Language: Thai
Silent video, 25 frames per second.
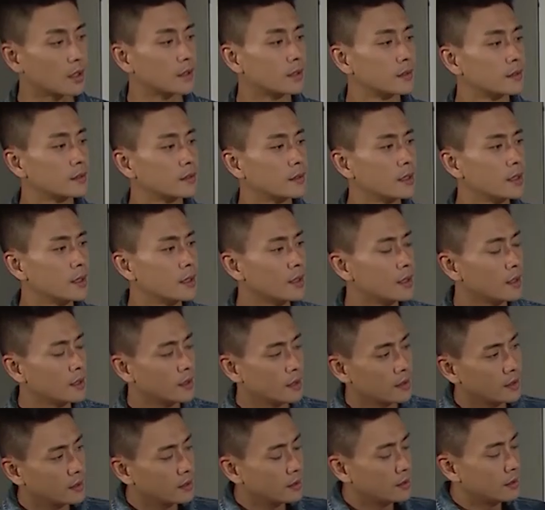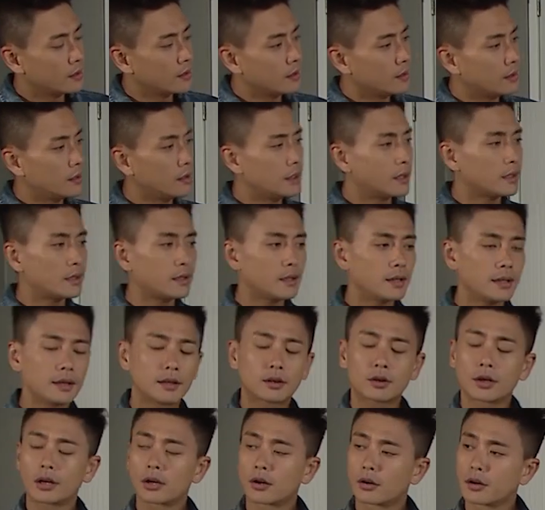อ๋อนี่เป็นข
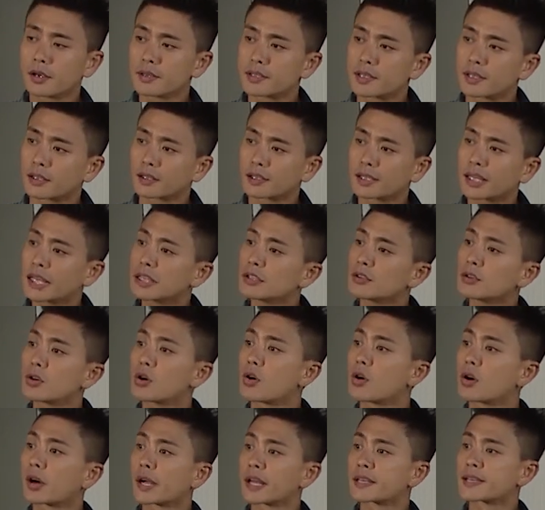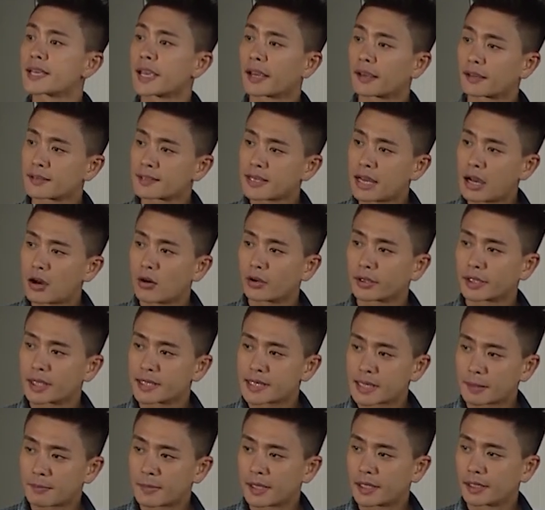องกลางคดีเกี่ยวกับเรื่องรักๆ
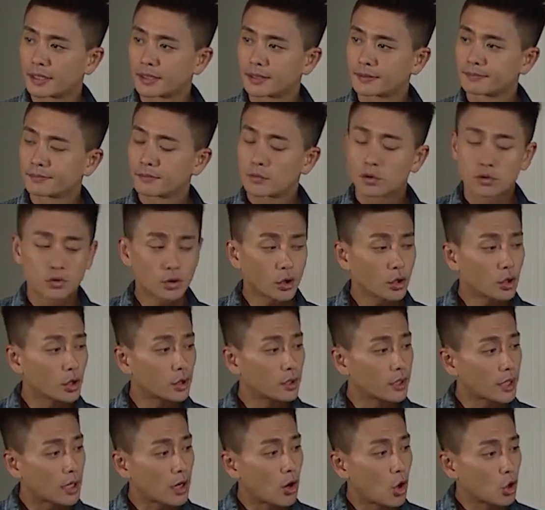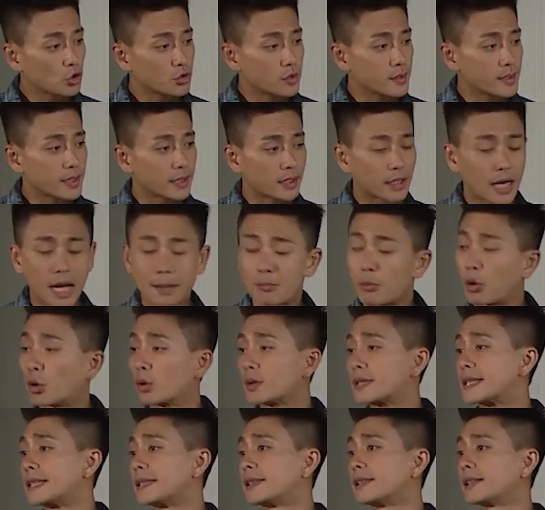ใคร่ๆมันใช้ได้แน่ไม่ต้องสงสัย